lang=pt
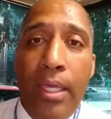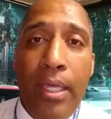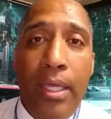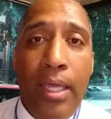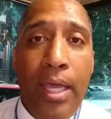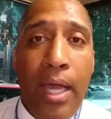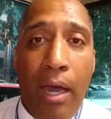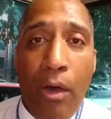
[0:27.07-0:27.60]

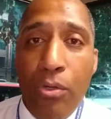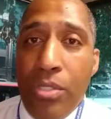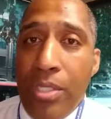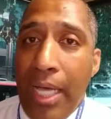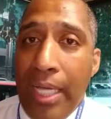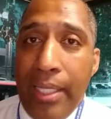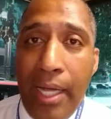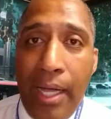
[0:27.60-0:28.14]
e a
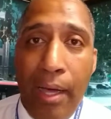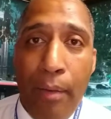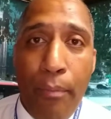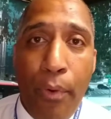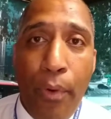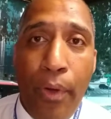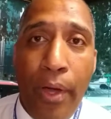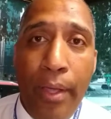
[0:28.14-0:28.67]
usada
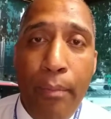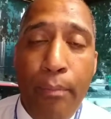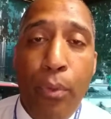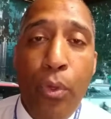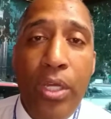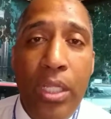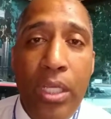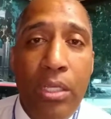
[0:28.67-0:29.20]
acabou aí
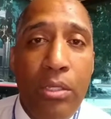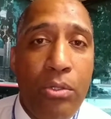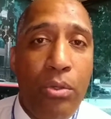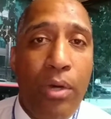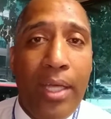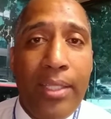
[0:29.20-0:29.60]
punindo